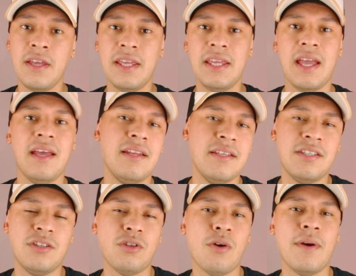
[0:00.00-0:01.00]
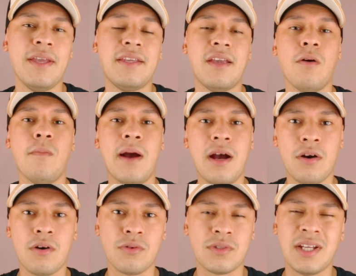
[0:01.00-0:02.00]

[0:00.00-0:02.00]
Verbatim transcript: e é nesse tom aí que é um marrom.